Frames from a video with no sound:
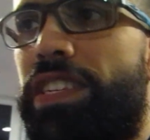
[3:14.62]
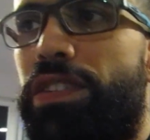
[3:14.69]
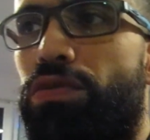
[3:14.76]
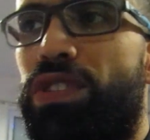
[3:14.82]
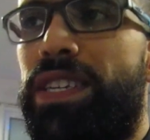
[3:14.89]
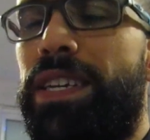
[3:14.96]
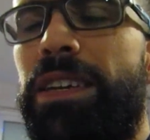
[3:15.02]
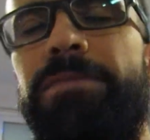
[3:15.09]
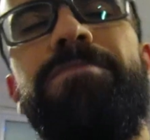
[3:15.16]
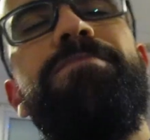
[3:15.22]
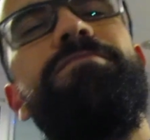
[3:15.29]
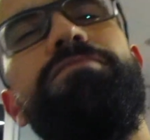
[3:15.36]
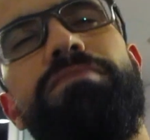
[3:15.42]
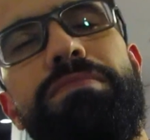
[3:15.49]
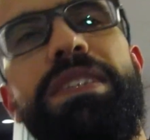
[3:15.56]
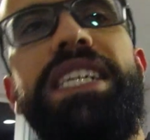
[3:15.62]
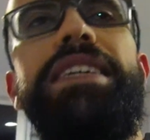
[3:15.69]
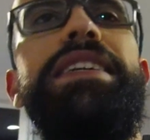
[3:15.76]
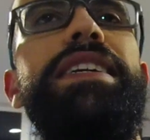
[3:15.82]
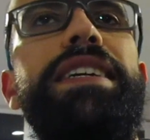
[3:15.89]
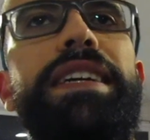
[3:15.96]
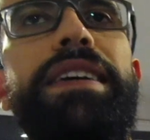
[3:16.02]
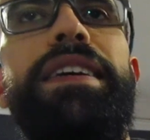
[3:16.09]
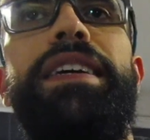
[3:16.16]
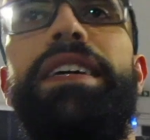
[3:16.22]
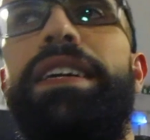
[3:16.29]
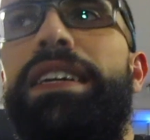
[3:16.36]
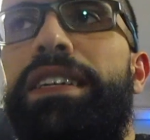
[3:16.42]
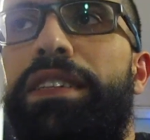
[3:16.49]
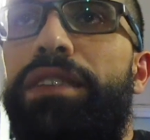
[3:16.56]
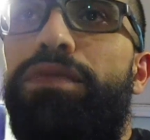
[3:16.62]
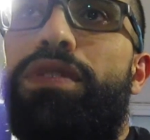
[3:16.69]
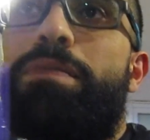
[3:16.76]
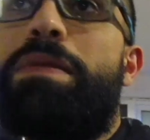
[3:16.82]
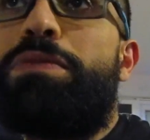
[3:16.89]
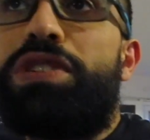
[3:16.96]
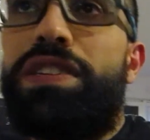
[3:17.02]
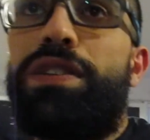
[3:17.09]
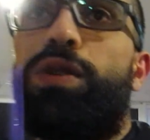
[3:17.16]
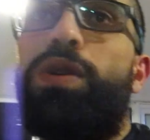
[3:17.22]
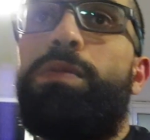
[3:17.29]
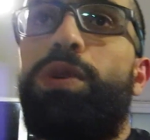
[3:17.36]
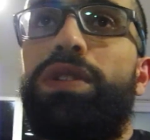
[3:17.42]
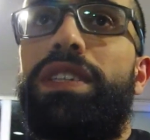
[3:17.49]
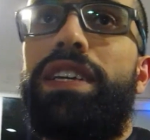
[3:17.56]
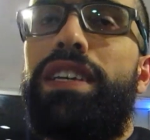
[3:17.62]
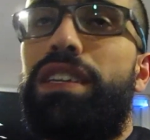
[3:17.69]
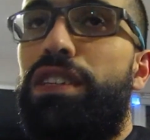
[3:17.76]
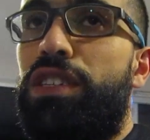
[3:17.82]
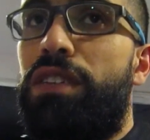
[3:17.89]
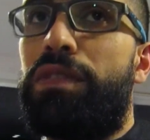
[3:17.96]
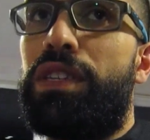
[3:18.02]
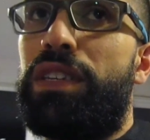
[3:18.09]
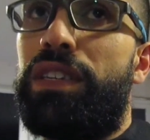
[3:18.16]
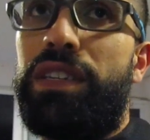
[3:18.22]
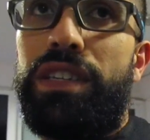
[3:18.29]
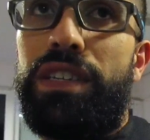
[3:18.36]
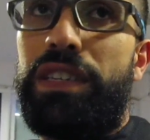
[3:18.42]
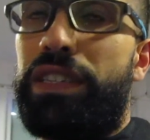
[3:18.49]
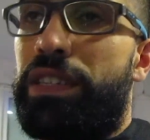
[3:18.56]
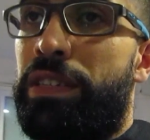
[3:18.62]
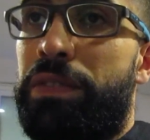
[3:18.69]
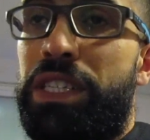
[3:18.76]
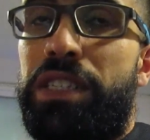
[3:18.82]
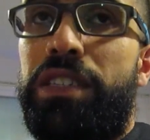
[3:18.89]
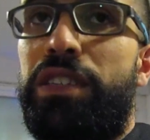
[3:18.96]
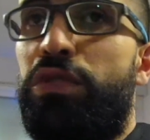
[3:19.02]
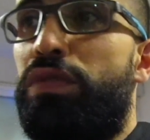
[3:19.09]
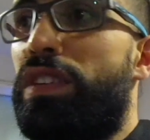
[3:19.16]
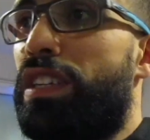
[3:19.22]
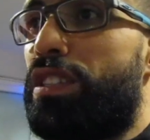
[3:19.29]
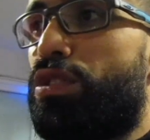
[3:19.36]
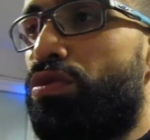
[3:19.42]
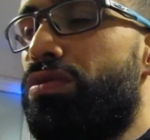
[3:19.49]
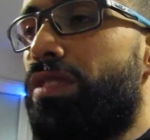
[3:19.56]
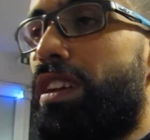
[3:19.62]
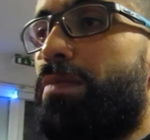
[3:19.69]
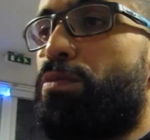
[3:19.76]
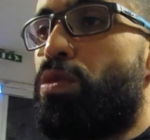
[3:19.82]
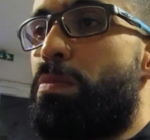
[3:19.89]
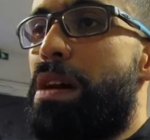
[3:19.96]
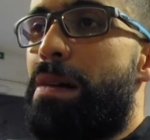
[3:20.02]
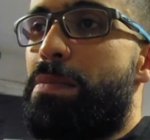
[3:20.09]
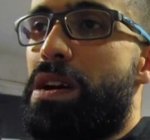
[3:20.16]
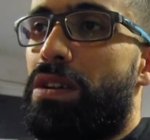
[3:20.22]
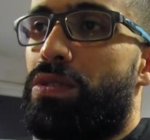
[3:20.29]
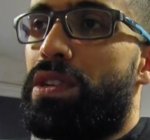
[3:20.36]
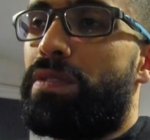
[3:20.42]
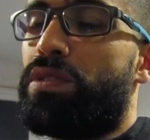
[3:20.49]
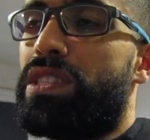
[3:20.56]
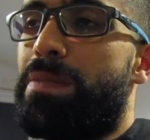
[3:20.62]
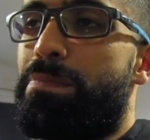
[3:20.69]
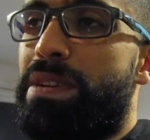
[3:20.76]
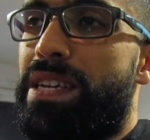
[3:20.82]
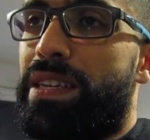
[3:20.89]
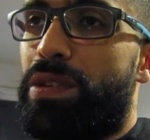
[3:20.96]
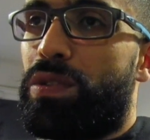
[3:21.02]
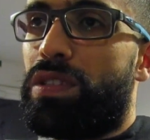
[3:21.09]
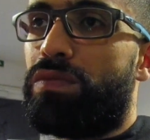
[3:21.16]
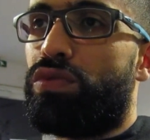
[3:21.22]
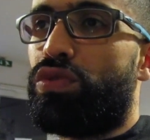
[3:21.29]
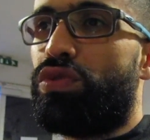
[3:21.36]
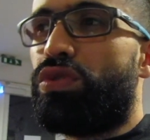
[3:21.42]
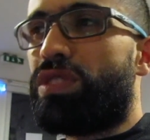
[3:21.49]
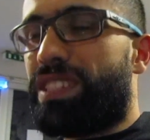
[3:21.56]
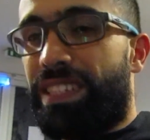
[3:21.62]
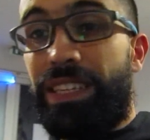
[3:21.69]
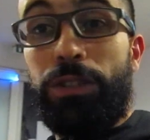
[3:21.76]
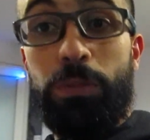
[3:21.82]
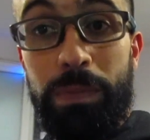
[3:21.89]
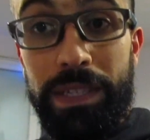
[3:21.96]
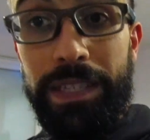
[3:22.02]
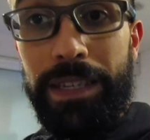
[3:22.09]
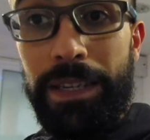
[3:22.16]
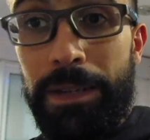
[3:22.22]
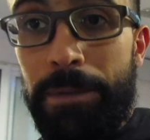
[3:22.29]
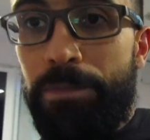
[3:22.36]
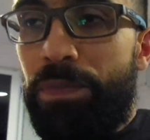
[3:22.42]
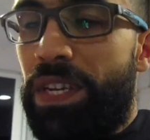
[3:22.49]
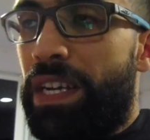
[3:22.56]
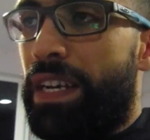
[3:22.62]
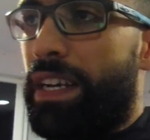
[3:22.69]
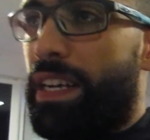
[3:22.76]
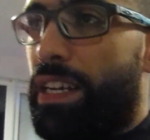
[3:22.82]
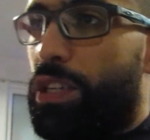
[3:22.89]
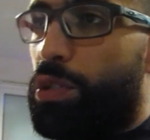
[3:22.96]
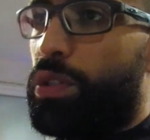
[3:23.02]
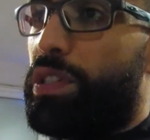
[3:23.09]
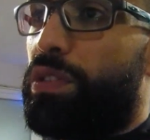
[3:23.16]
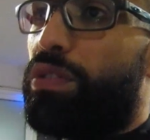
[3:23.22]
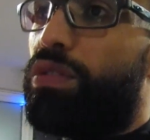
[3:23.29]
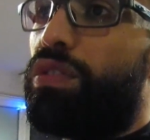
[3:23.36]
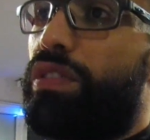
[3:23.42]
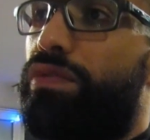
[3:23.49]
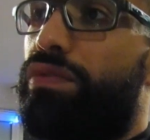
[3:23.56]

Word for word: des nausées, mais des fois même, j'ai des remontées. J'avais essayé de faire des entraînements barbares au niveau des pecs et au niveau du dos, c'était compliqué. Je le dis encore une